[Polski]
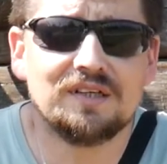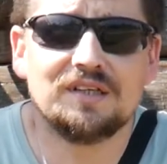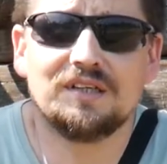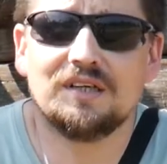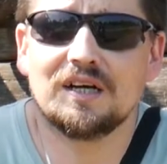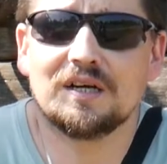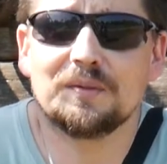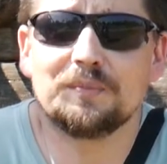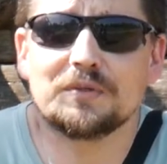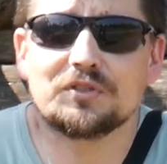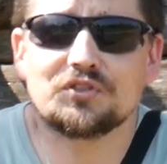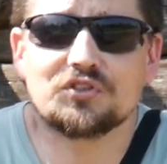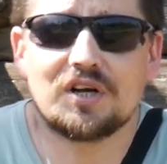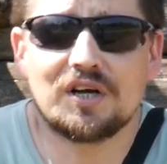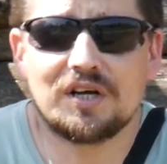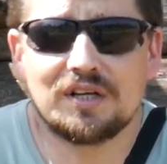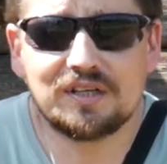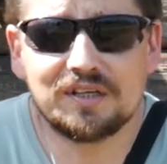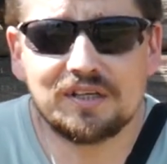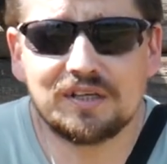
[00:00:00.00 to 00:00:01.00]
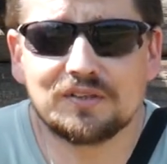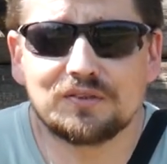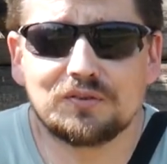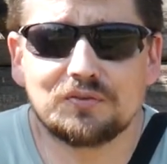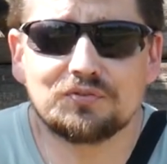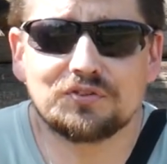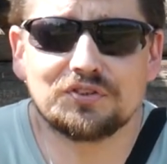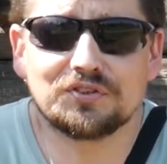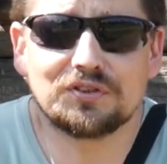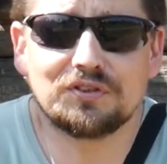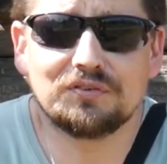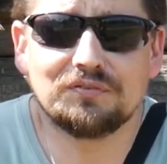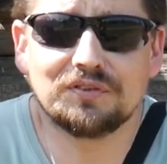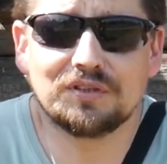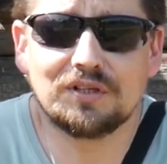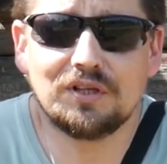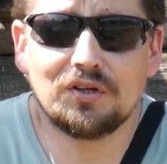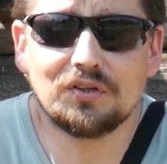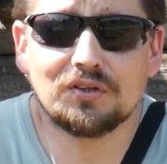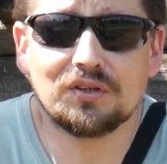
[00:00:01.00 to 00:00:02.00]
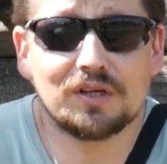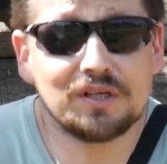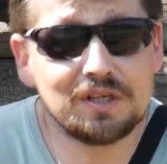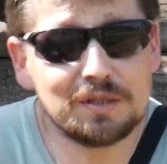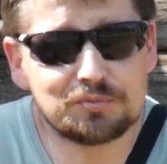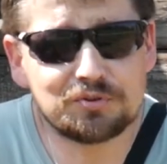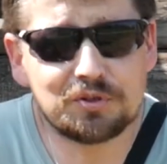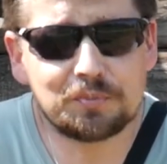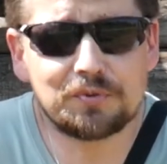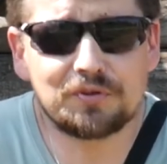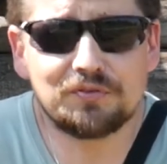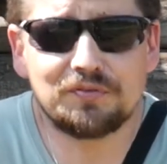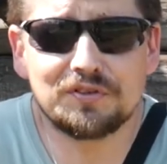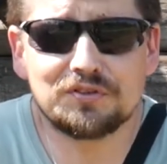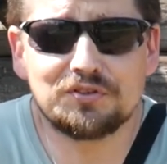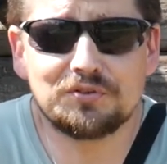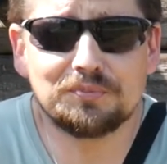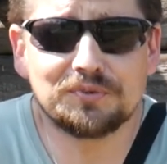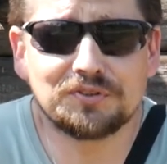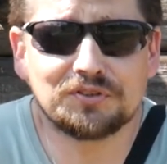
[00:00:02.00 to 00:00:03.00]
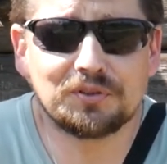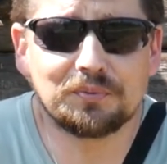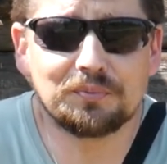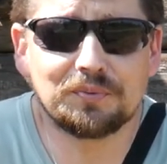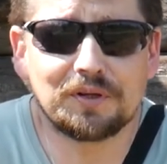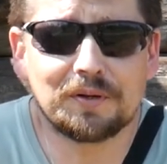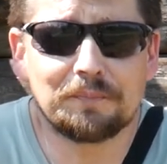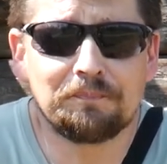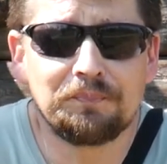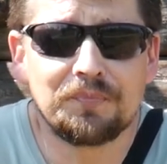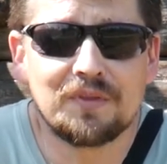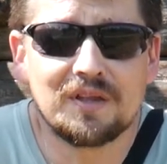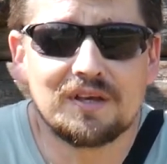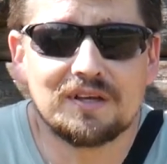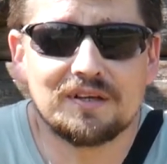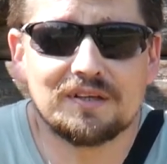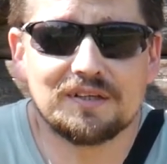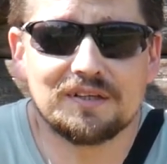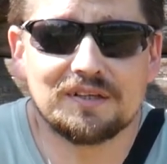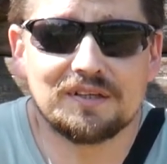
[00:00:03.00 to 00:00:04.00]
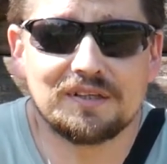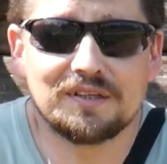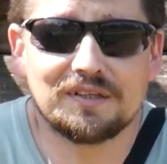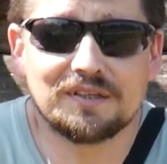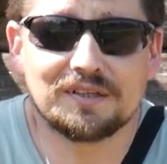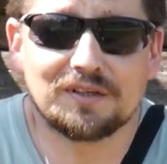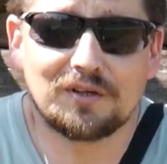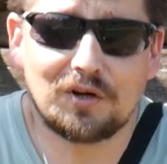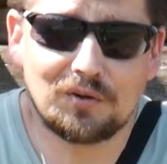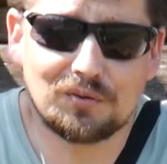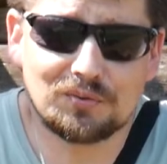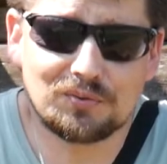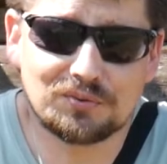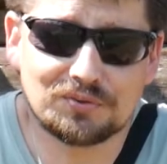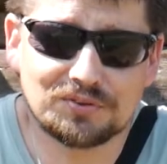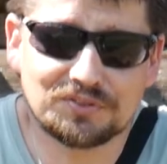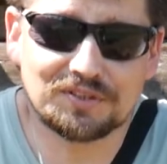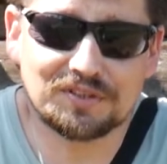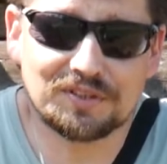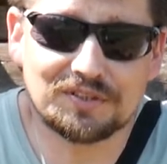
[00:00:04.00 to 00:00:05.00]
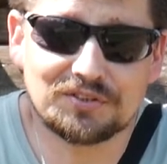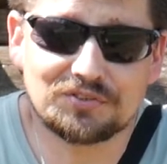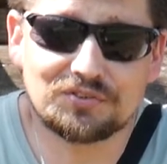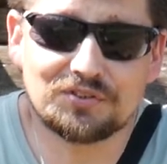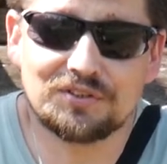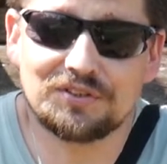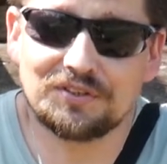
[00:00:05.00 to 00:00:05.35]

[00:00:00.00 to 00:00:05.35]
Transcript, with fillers: jak mieszkali, jak to wszystko wygląda i przeprowadzimy sobie konkurs też